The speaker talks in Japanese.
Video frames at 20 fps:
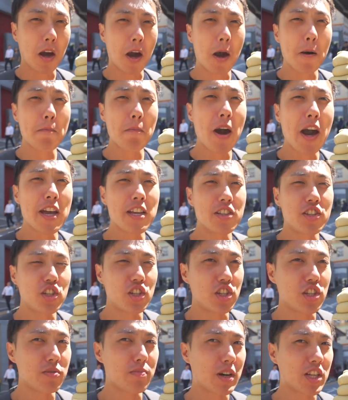甘い
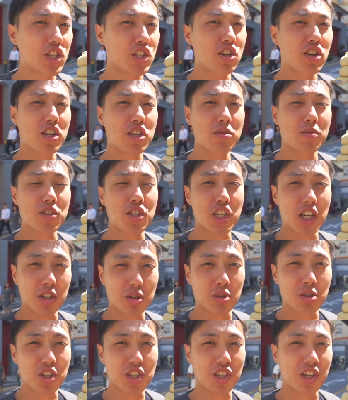し抹茶の味もちゃ
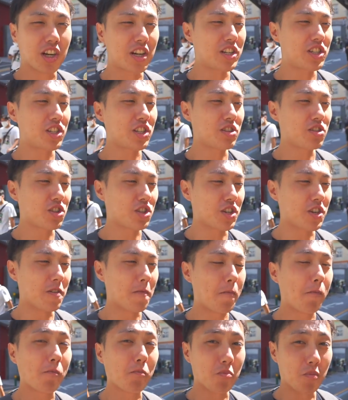んとしっかりしてるしめっ
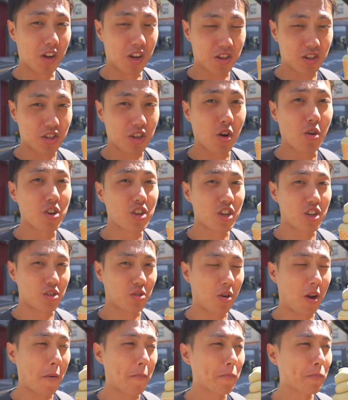ちゃ美味しいで
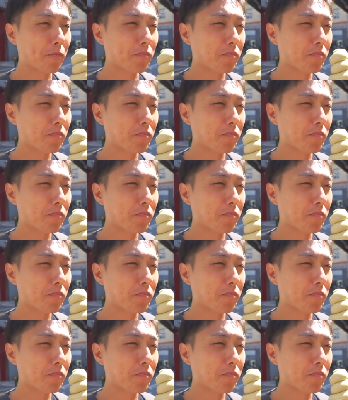すこれ